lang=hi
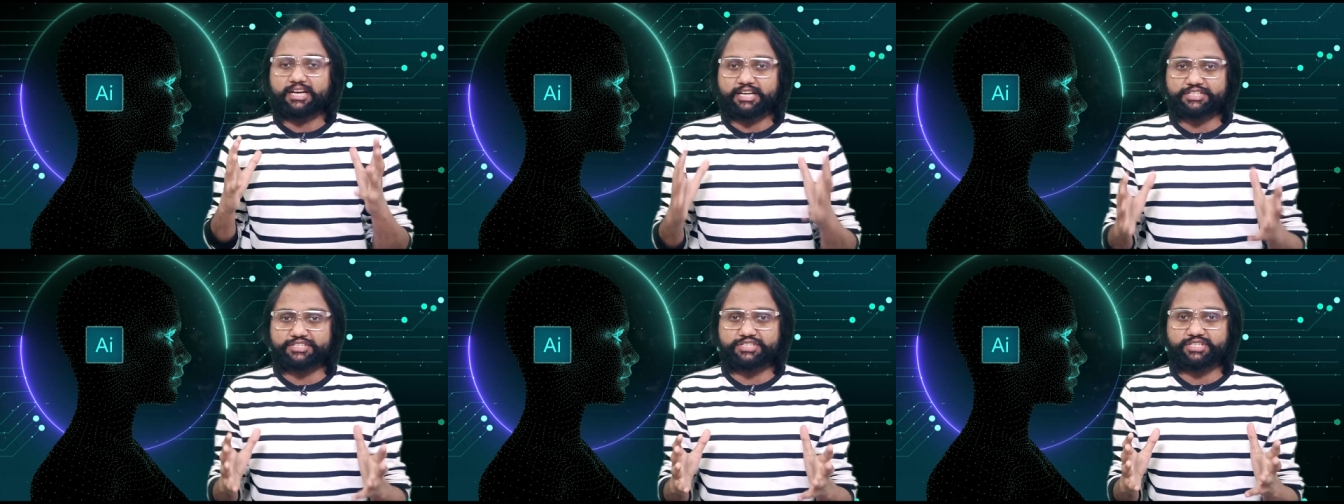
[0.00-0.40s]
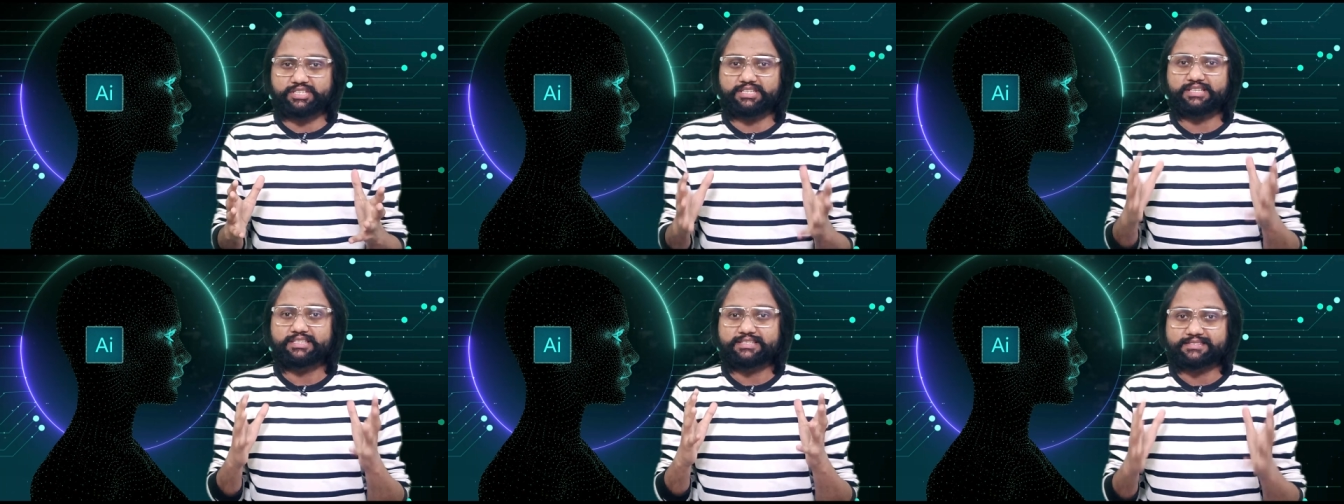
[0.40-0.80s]

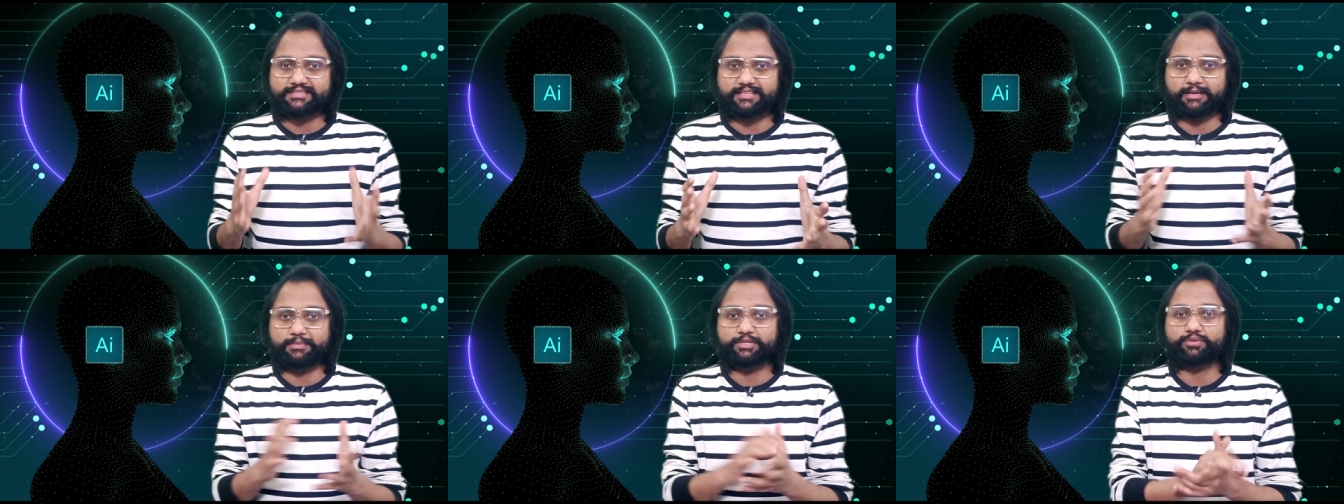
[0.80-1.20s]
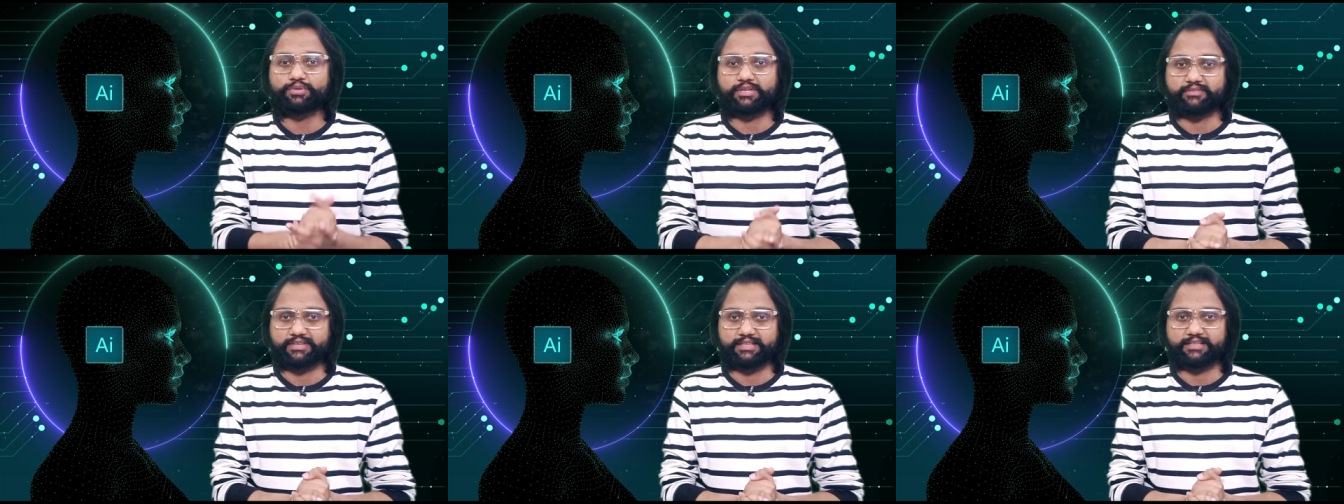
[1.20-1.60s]
अच्छी साबित मदद
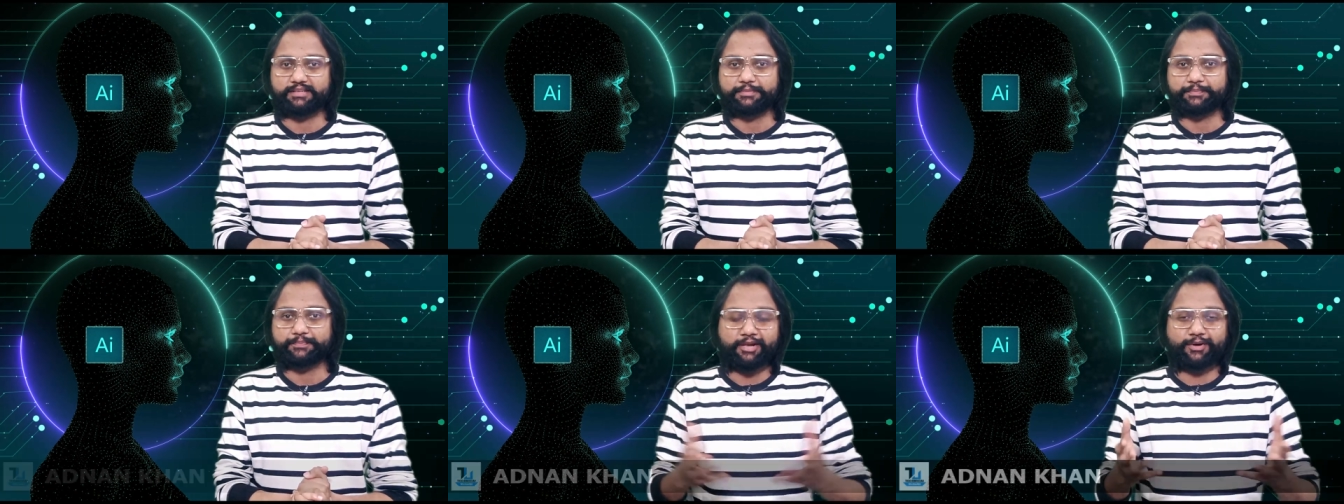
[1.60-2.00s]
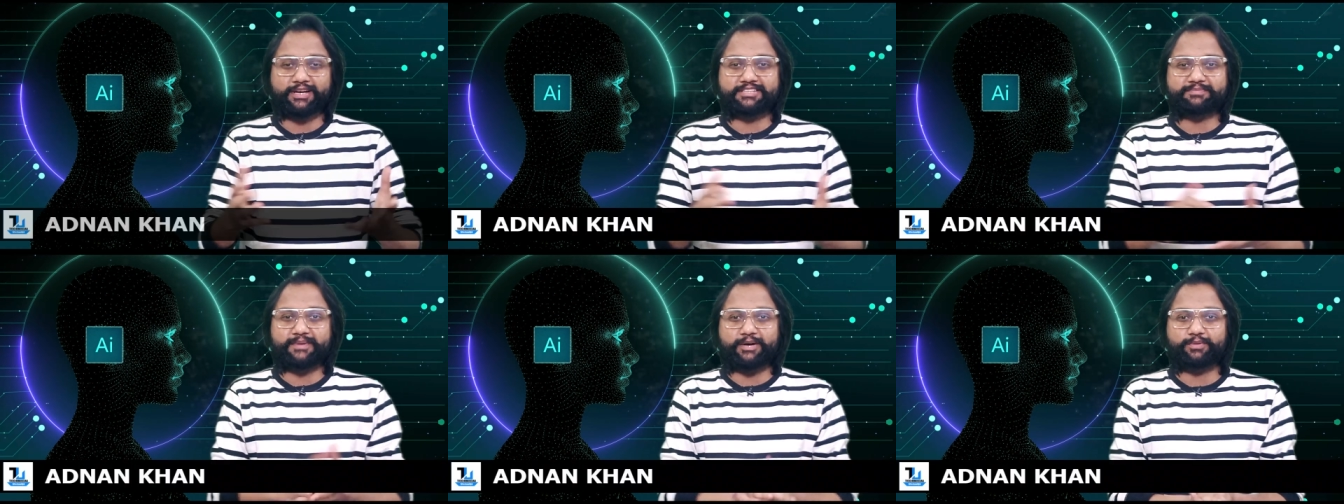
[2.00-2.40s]
होने वाली है हेलो
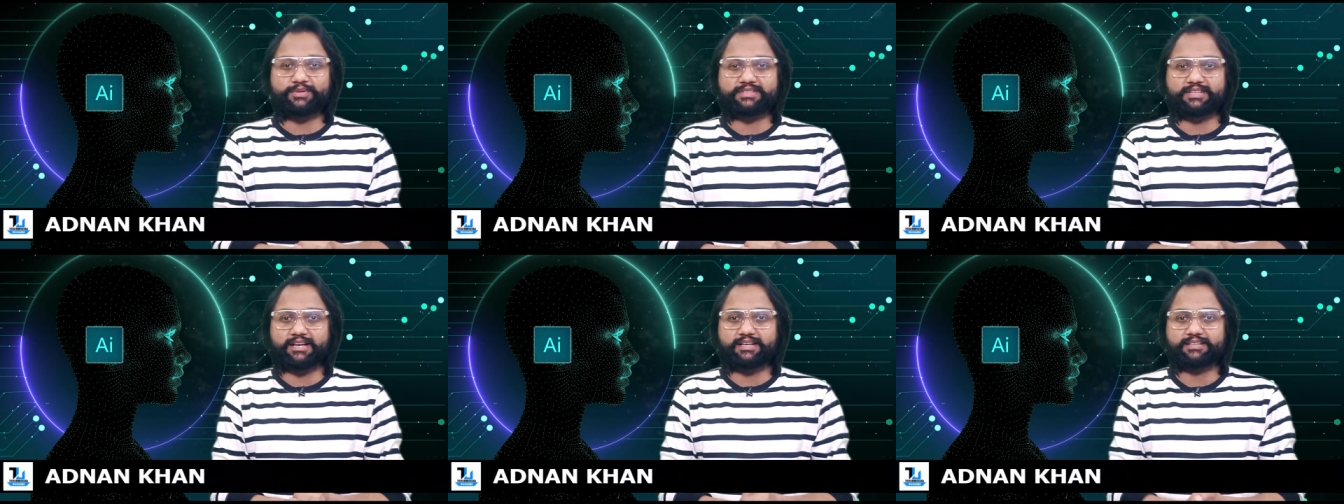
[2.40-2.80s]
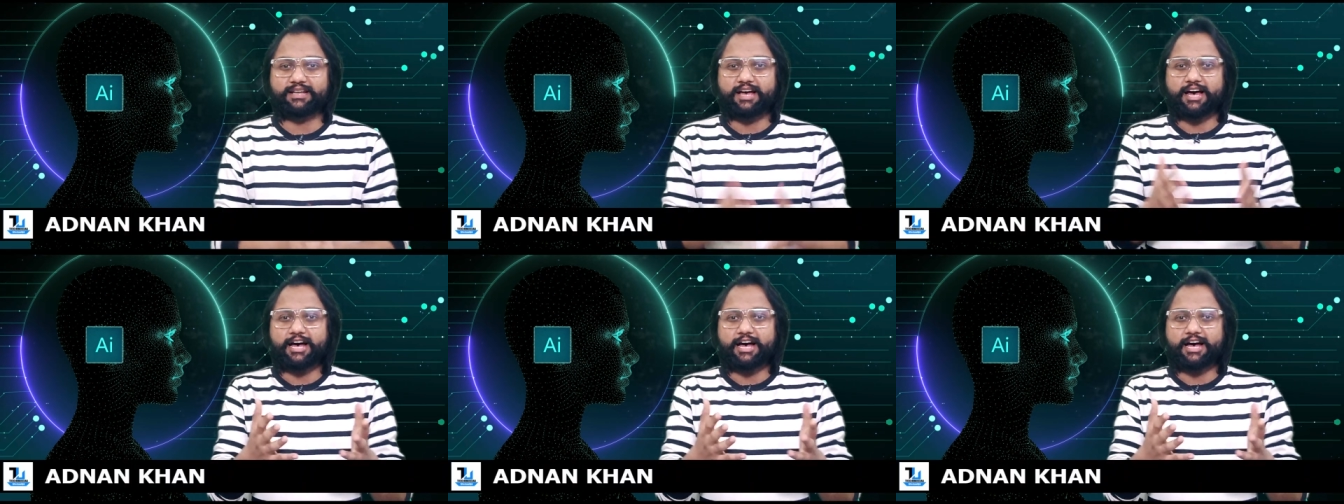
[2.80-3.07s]
गाइज मैं हूं अदनान